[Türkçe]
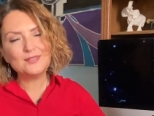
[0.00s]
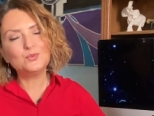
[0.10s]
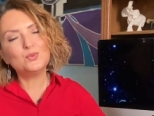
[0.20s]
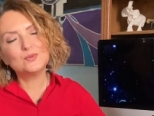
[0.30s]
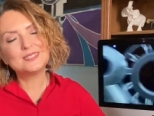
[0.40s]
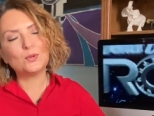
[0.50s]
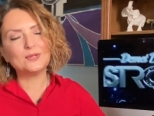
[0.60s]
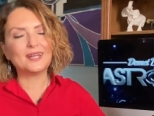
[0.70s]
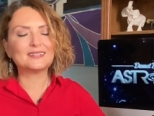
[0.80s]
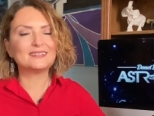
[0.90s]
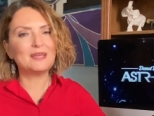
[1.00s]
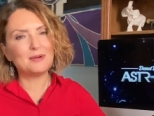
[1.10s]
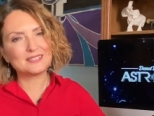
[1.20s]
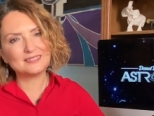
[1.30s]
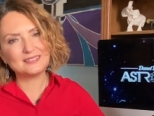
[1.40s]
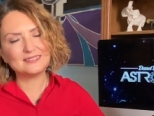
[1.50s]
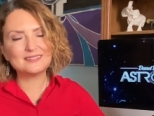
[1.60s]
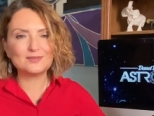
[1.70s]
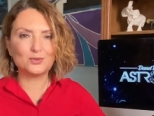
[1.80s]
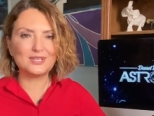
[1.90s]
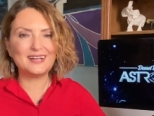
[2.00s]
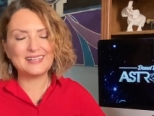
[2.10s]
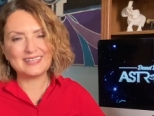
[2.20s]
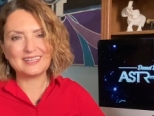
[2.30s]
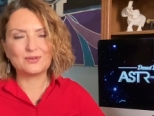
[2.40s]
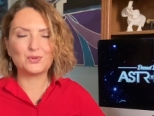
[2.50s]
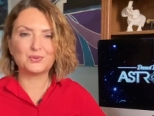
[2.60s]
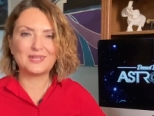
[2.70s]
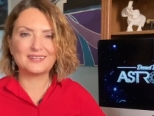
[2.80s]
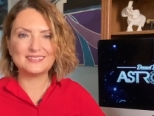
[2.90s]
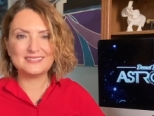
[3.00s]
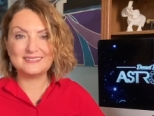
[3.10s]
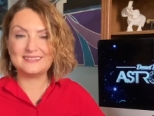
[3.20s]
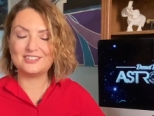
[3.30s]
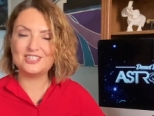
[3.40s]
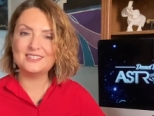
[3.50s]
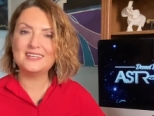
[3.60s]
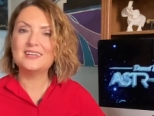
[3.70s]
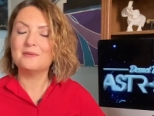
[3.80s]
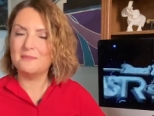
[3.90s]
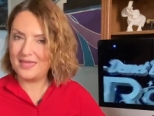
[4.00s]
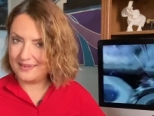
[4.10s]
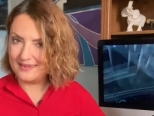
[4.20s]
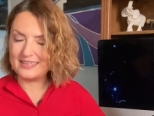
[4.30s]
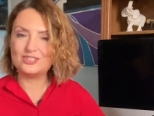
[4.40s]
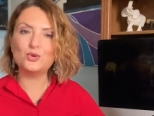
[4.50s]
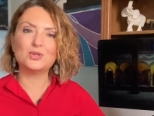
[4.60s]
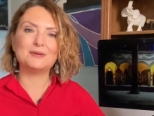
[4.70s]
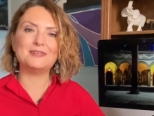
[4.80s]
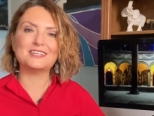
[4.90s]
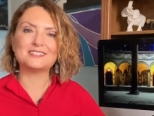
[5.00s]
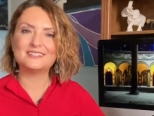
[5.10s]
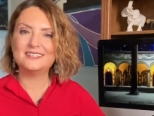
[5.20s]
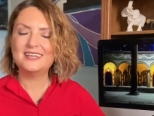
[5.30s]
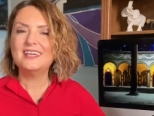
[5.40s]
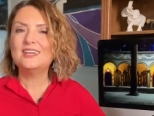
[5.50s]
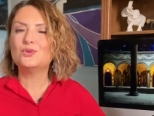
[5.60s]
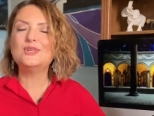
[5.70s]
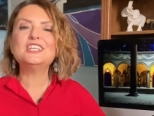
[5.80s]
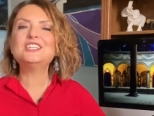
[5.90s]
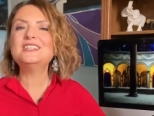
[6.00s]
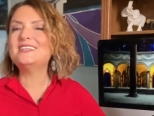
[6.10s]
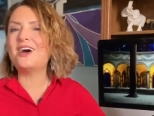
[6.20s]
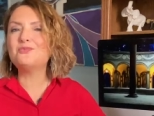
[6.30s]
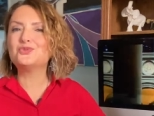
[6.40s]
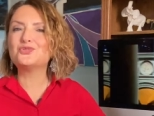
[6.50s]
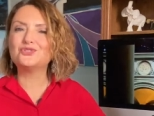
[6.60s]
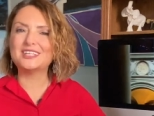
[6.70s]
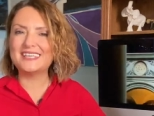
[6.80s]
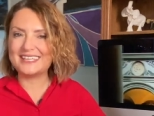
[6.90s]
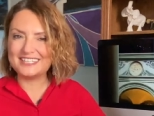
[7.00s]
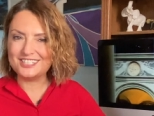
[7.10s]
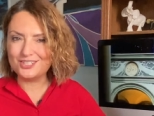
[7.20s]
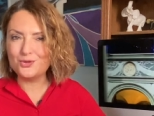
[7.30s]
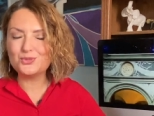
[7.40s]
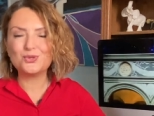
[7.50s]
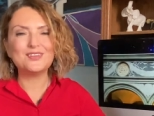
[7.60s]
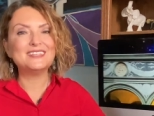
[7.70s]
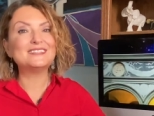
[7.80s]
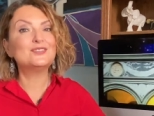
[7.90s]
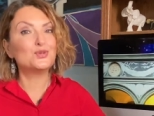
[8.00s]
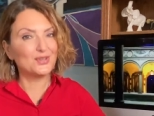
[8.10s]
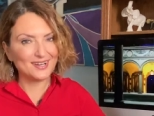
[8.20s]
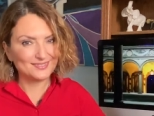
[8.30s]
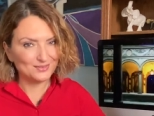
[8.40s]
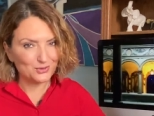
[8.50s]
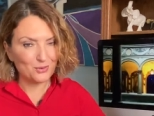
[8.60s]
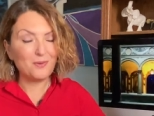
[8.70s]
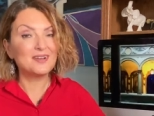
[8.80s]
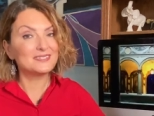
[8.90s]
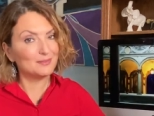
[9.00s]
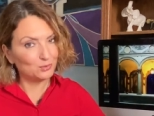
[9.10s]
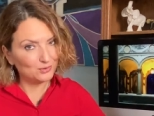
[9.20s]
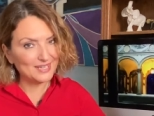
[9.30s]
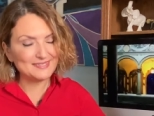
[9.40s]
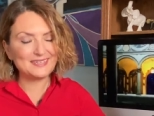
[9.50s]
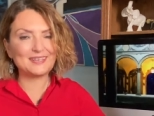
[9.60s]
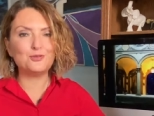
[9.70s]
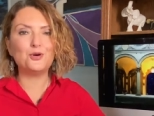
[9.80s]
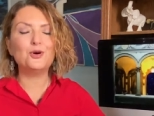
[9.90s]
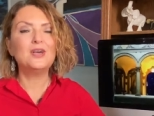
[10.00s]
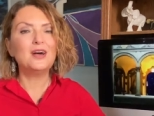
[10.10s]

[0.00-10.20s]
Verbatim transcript: Duygusal olarak da temaslarınız onlarla ilgili konularda sizin için belirleyici olabilir. Güneşin yay burcundaki geçişi özgüveninizi çok arttırıyor. Mars da bunu destekliyor.